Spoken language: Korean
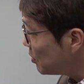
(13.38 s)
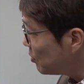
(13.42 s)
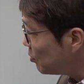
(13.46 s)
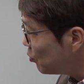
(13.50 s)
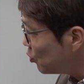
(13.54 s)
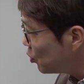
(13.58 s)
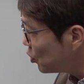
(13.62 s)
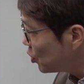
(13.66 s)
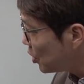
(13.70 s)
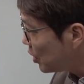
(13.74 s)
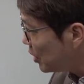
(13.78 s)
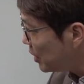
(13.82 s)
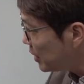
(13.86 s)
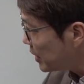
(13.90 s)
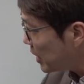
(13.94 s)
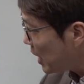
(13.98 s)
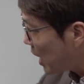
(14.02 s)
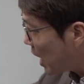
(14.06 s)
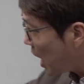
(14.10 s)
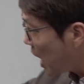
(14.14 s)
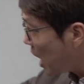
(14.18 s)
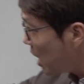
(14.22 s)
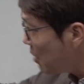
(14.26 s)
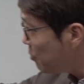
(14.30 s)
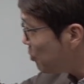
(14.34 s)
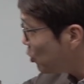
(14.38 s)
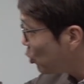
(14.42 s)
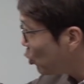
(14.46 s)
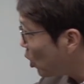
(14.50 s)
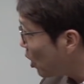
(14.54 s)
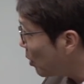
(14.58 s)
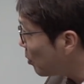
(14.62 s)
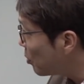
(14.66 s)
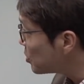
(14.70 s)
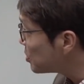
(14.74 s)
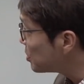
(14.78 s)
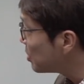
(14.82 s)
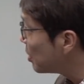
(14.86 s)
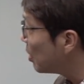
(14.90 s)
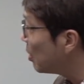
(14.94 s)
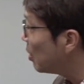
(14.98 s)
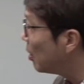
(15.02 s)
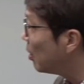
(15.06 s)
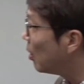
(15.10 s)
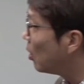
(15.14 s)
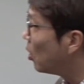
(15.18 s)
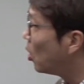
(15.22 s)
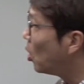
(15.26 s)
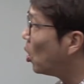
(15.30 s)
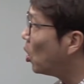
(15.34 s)
16년을 잘 비교해보세요.
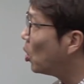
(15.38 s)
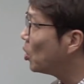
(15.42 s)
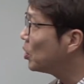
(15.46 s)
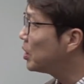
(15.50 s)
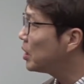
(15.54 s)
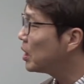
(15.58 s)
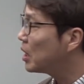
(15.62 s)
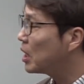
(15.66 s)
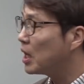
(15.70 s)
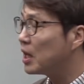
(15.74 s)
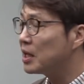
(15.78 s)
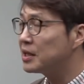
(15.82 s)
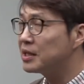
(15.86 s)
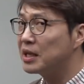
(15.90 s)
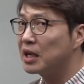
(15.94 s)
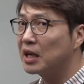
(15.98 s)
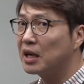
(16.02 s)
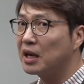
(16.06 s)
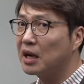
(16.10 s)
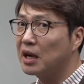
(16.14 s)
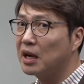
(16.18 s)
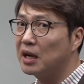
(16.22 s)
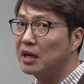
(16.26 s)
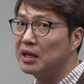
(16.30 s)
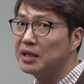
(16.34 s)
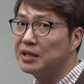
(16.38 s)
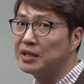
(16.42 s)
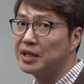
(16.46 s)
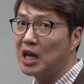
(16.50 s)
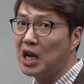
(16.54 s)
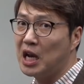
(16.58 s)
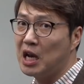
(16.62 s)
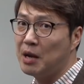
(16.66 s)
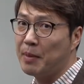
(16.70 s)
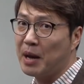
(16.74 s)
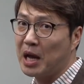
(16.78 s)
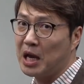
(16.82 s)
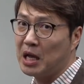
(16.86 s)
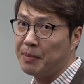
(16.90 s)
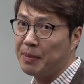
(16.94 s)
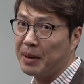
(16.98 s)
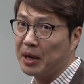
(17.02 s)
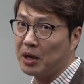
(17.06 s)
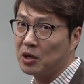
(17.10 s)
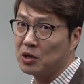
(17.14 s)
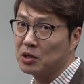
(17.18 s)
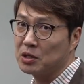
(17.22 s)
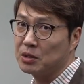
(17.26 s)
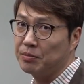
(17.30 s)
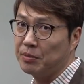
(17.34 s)
어디가 색깔이 제일 많이
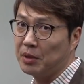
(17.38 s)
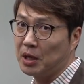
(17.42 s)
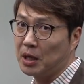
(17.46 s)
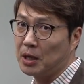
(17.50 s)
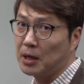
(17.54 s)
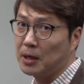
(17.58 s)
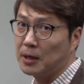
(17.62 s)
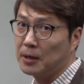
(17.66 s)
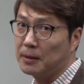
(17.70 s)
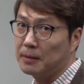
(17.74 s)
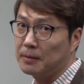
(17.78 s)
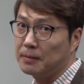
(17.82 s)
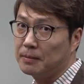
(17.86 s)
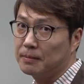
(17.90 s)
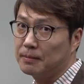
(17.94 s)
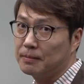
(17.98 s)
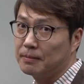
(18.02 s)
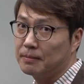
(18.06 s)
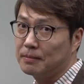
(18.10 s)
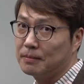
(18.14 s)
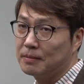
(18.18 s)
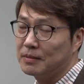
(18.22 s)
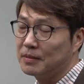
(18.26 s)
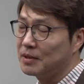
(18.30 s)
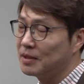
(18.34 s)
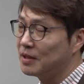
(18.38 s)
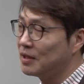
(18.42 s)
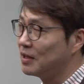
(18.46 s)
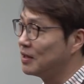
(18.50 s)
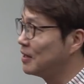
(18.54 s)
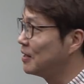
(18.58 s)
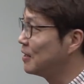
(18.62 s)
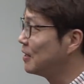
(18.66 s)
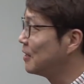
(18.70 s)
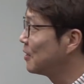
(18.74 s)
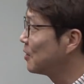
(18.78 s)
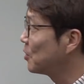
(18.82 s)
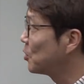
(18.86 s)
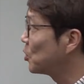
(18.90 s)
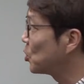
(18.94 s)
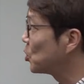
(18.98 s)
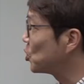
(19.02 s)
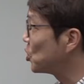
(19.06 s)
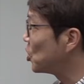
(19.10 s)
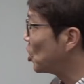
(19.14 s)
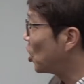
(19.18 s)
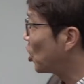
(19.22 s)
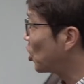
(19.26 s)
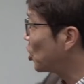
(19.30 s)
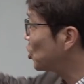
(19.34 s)
바뀌었습니까?
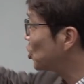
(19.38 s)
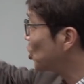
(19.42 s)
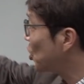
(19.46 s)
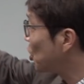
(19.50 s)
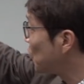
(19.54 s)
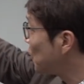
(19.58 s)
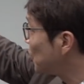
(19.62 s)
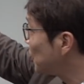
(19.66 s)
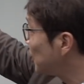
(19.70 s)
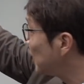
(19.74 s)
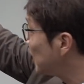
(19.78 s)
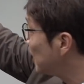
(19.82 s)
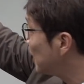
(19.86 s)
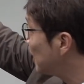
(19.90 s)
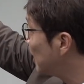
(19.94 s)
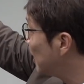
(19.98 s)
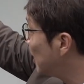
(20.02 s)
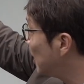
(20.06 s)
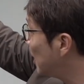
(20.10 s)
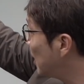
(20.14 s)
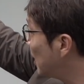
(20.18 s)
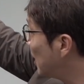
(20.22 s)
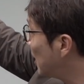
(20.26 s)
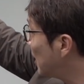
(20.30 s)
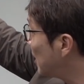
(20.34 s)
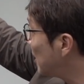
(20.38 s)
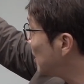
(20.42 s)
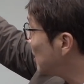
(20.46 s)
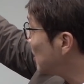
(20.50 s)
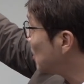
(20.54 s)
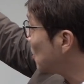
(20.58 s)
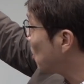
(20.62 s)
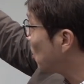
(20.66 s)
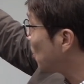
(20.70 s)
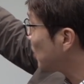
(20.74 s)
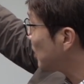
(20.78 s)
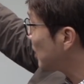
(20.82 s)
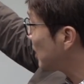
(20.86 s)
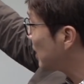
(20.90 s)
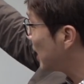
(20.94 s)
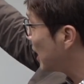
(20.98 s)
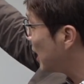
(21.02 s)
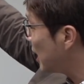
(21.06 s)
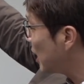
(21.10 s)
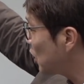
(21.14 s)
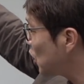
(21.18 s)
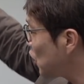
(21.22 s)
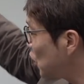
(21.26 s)
그렇죠. 여기죠. 여기지. 여기가